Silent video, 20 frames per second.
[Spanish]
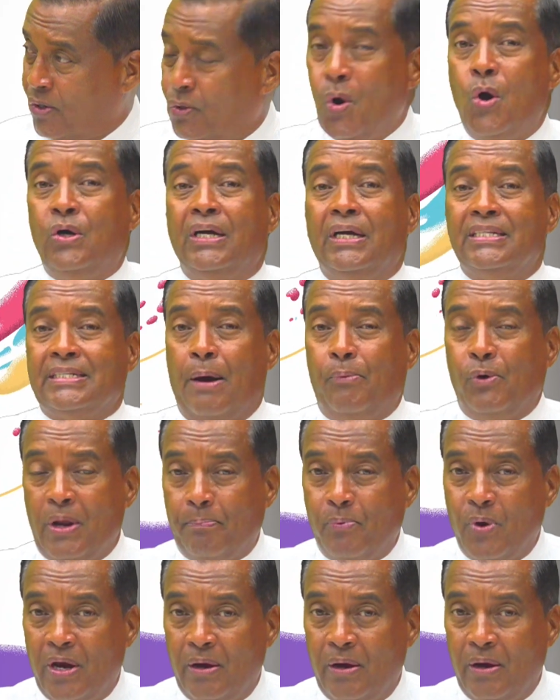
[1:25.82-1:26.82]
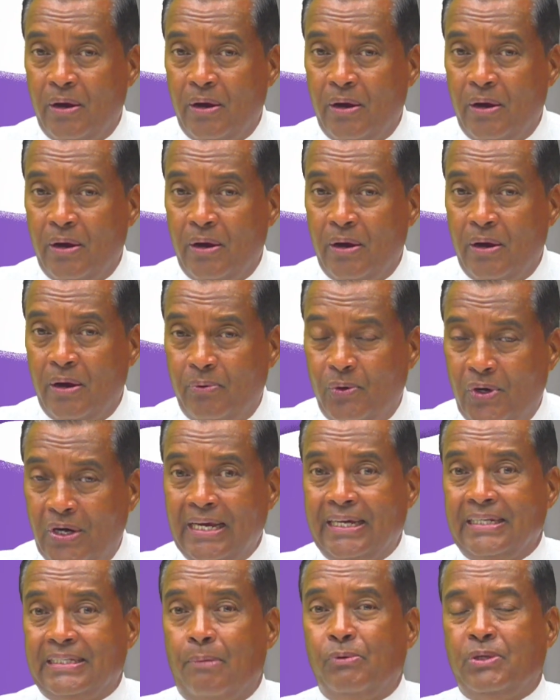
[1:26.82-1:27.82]
con Sabor a Pueblo,
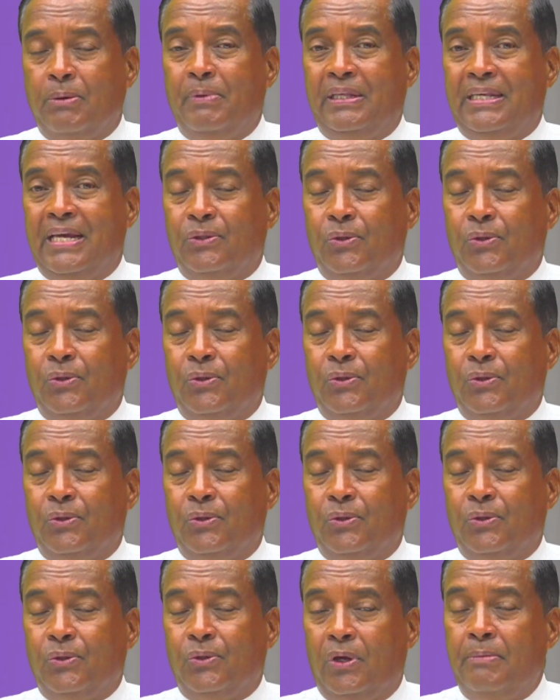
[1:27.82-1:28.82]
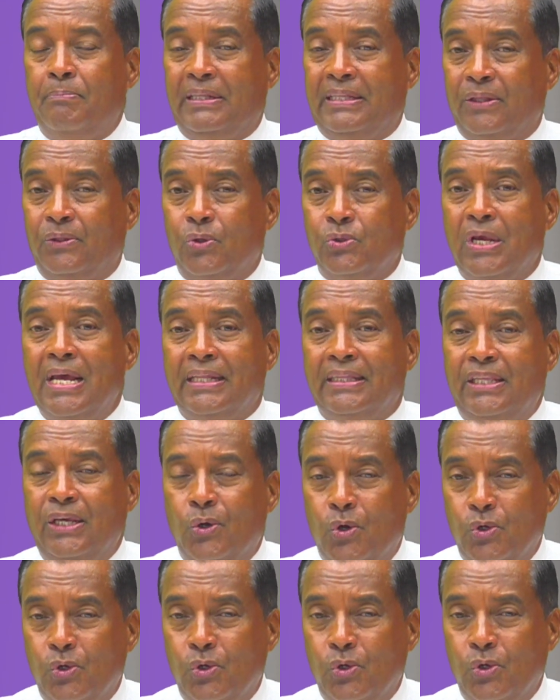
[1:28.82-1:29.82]
que estamos invitándolos
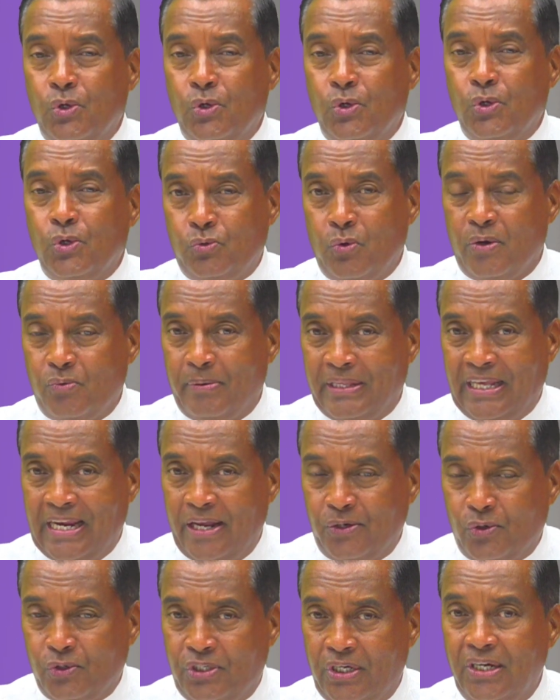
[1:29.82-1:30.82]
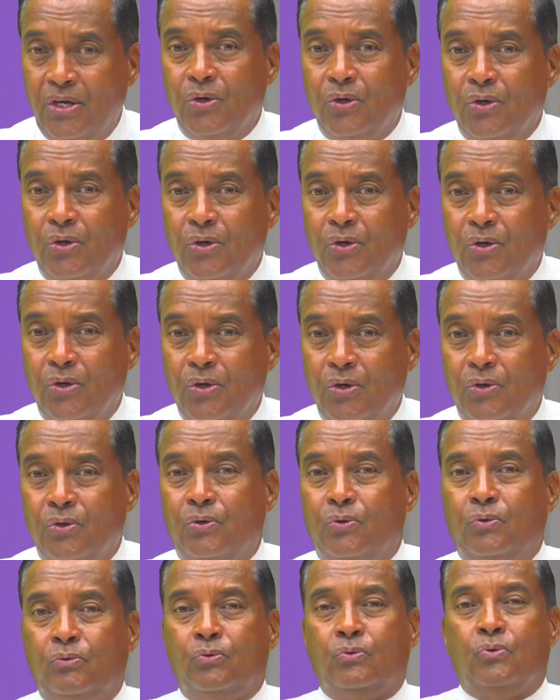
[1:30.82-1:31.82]
de 8 a 9 de la noche
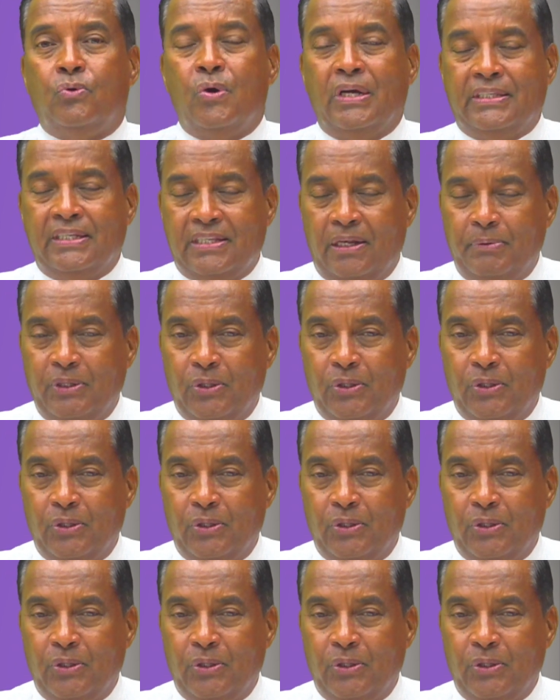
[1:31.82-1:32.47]
con este